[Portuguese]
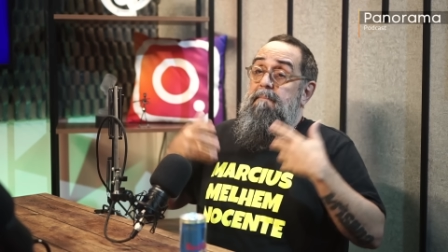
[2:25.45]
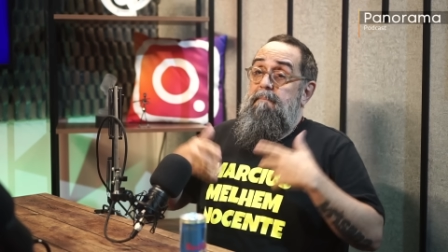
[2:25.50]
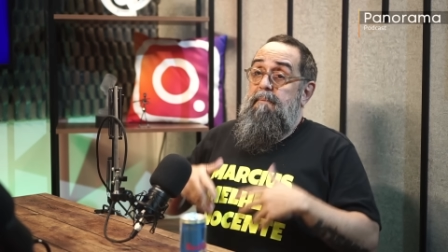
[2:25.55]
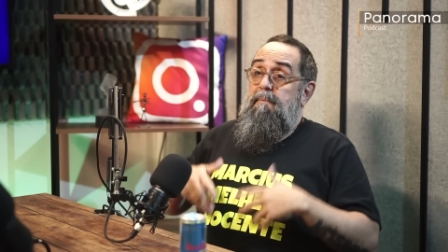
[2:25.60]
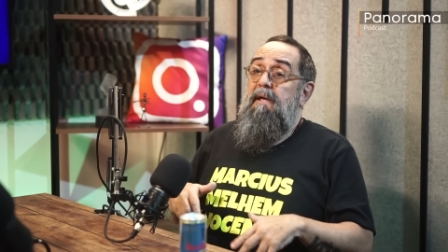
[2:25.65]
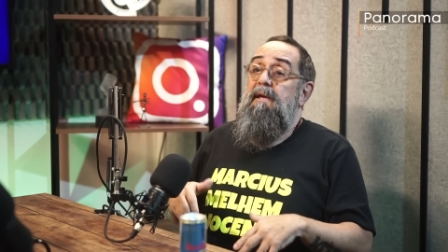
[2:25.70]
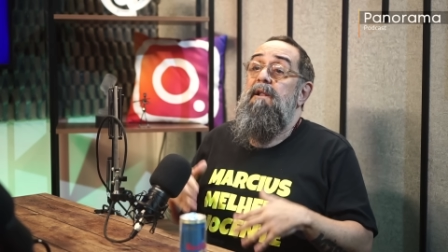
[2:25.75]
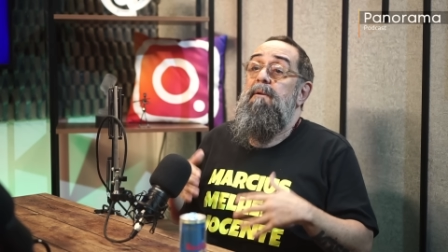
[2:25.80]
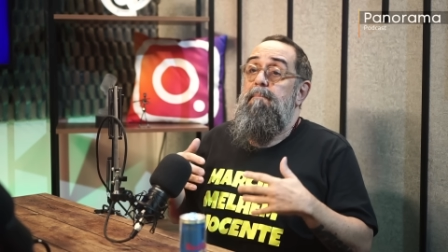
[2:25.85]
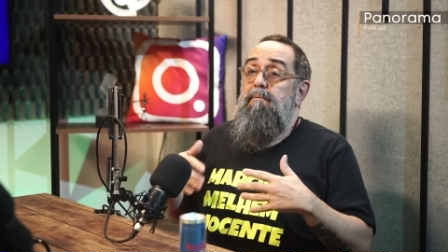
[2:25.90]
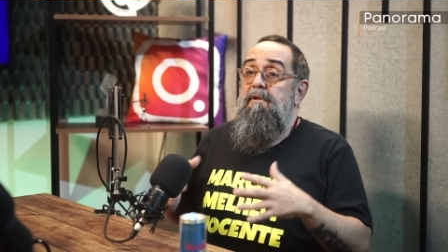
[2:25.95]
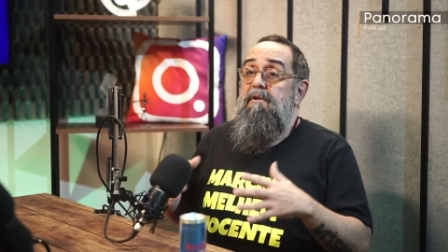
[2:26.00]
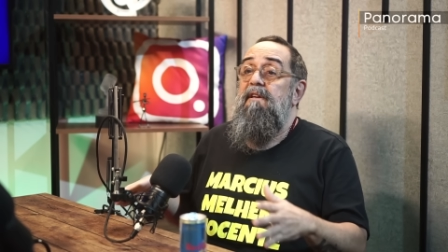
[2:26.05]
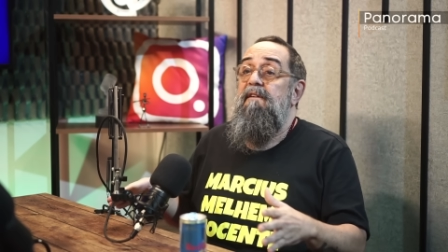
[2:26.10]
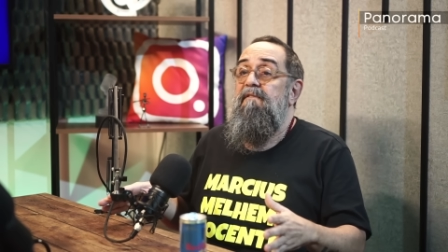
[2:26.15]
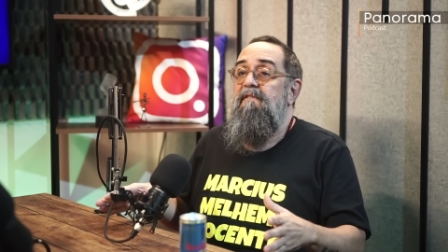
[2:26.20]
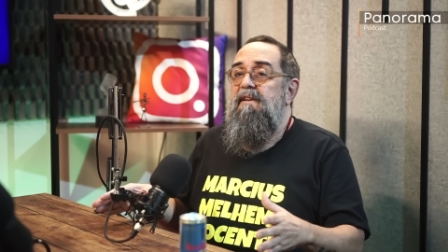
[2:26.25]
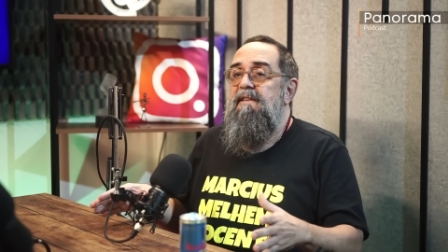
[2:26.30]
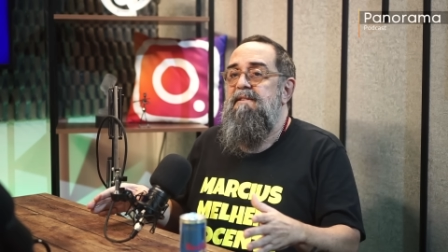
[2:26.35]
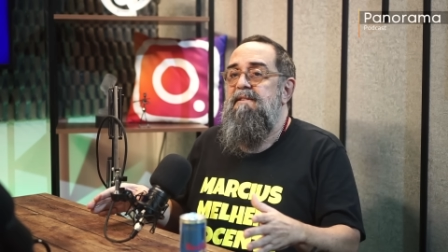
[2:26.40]
para ele
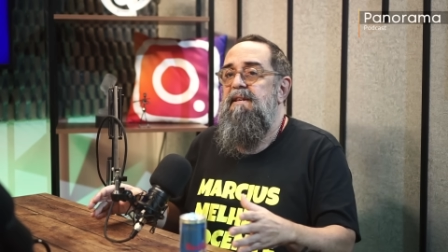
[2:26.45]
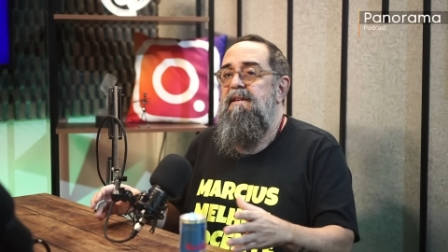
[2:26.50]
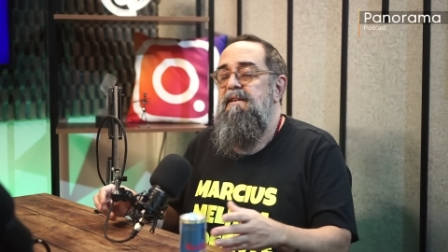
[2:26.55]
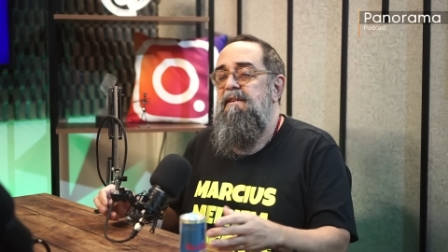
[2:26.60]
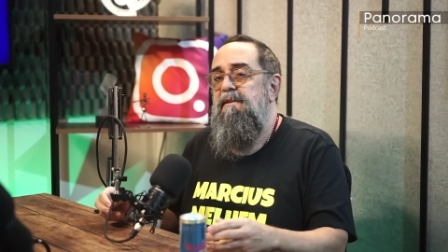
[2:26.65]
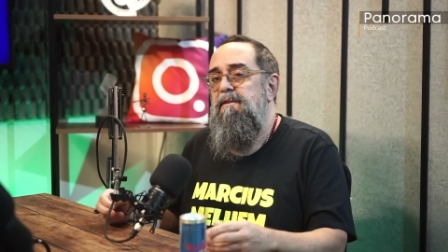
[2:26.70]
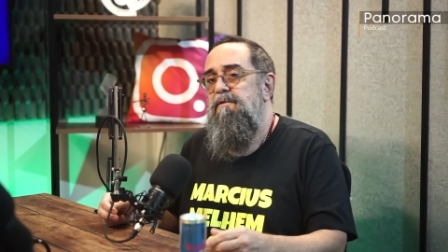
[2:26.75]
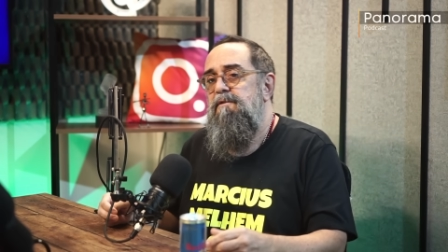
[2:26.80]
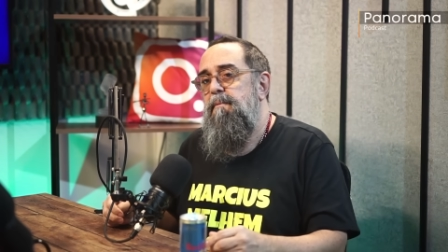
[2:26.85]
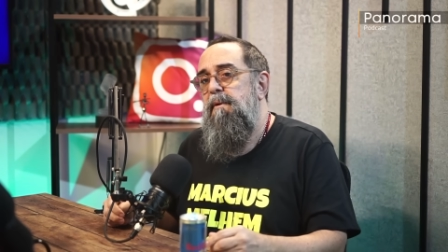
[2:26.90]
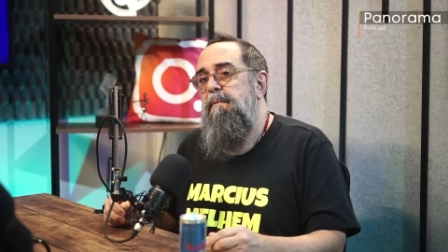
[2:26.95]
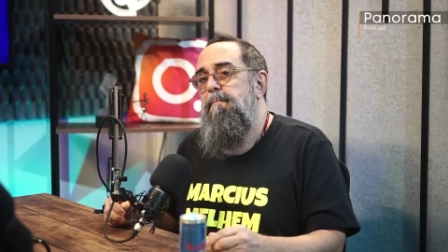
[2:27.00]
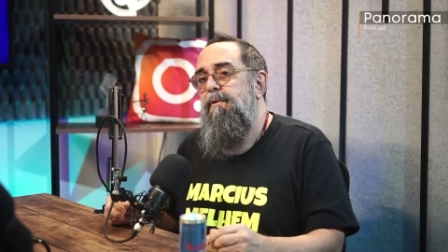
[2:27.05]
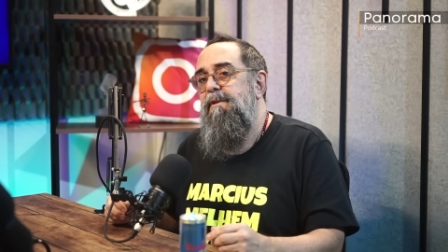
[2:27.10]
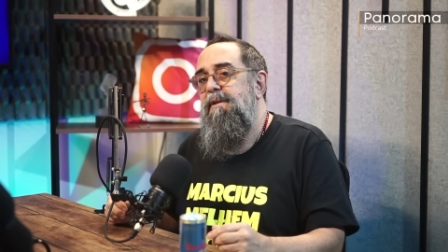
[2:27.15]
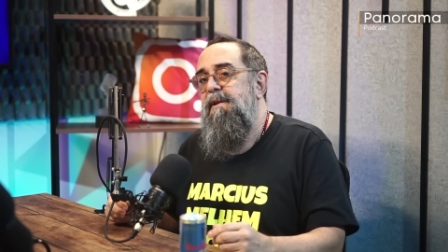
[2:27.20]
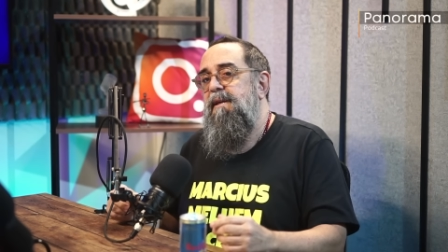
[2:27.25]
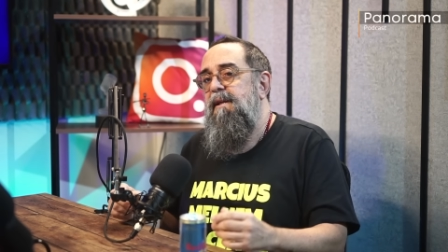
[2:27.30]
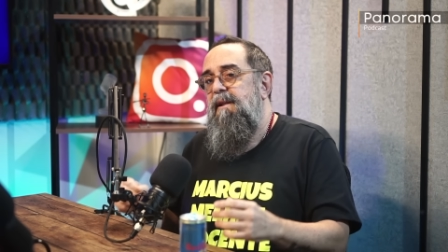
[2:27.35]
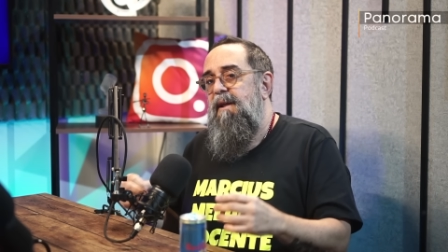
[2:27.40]
poder fazer isso, para ele
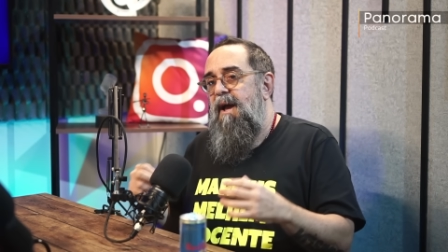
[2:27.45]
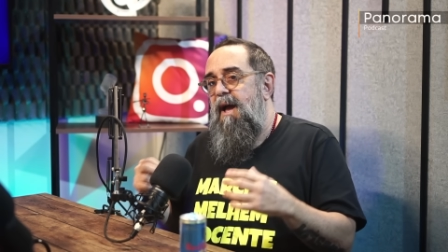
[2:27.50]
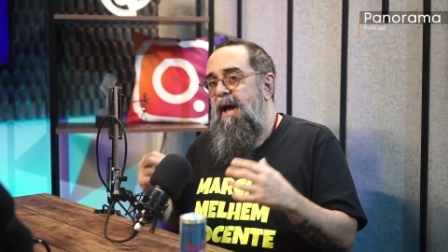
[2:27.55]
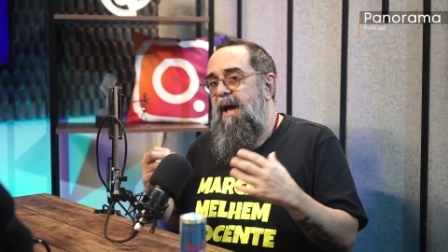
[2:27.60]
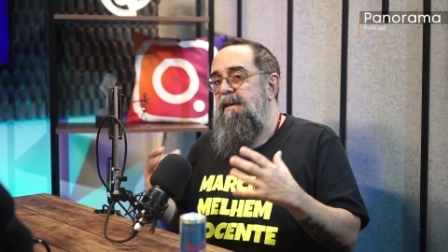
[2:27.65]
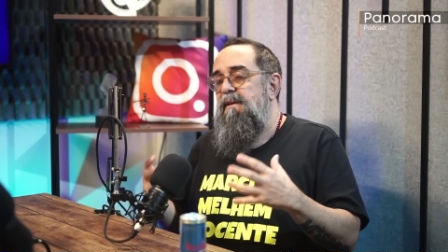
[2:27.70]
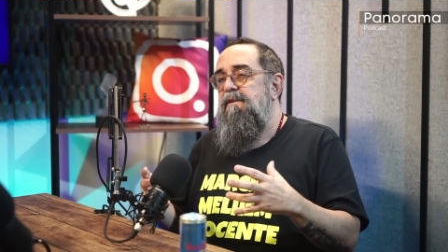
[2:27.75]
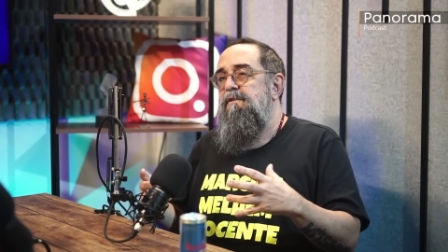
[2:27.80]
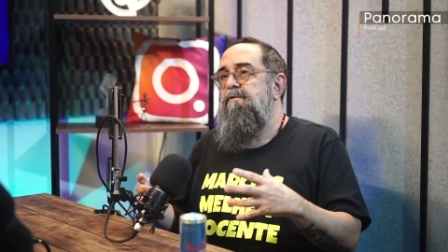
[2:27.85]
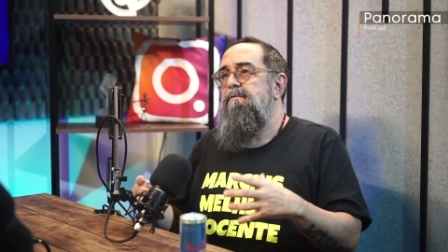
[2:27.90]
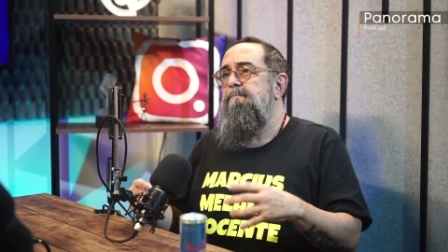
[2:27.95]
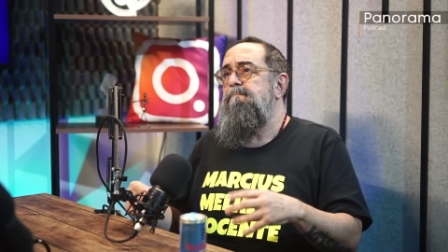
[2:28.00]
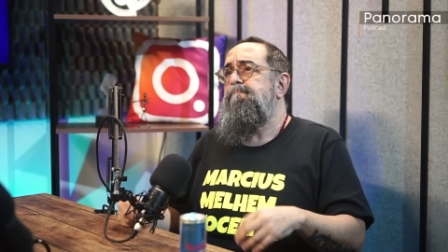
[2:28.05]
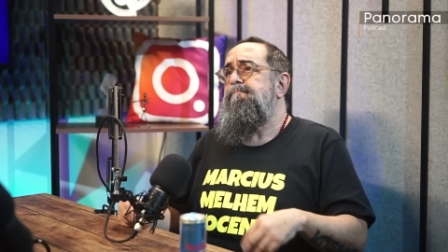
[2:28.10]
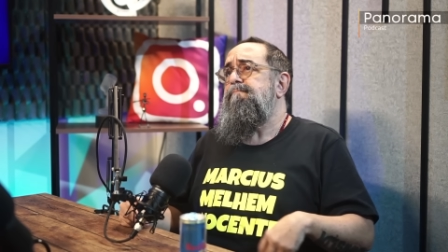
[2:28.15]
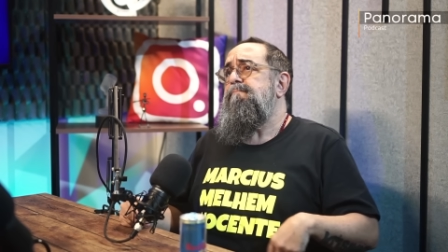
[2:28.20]
poder criar isso.